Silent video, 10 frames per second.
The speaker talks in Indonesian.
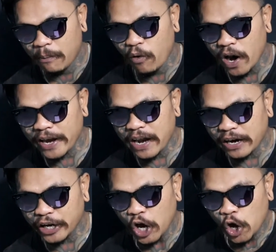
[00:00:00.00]
mulai
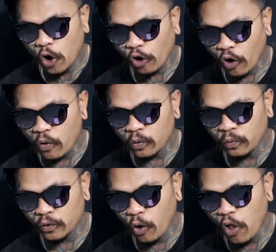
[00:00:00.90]
dari
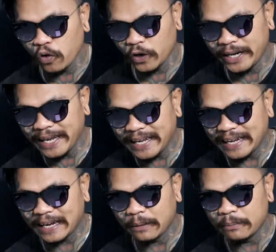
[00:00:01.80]

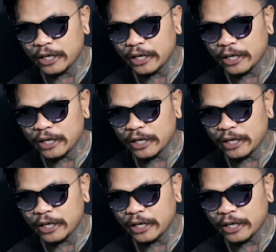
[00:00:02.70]
crowdholding,